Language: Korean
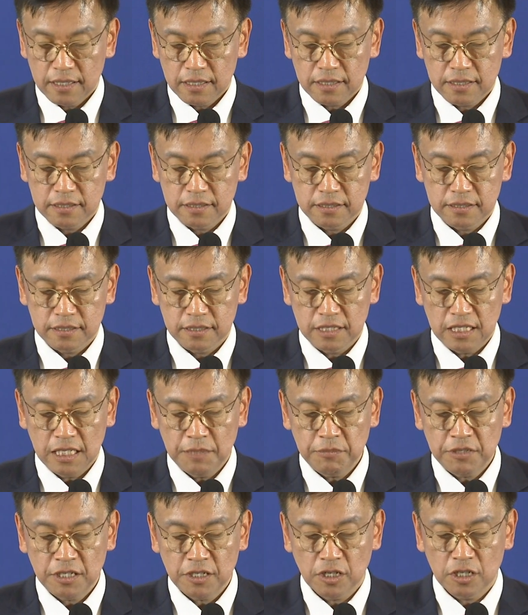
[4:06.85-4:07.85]
그
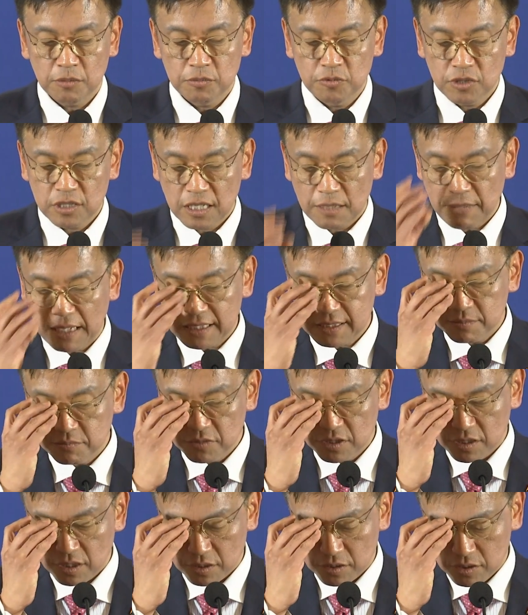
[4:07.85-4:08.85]
이미 여러분께
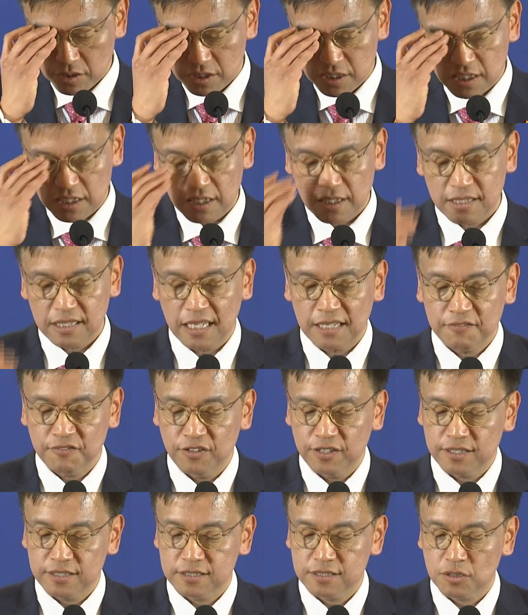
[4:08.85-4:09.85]
말씀드렸듯이
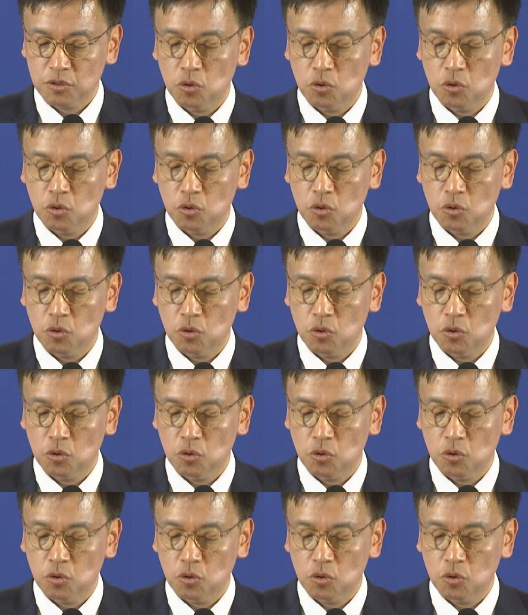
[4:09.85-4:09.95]
넷플릭스,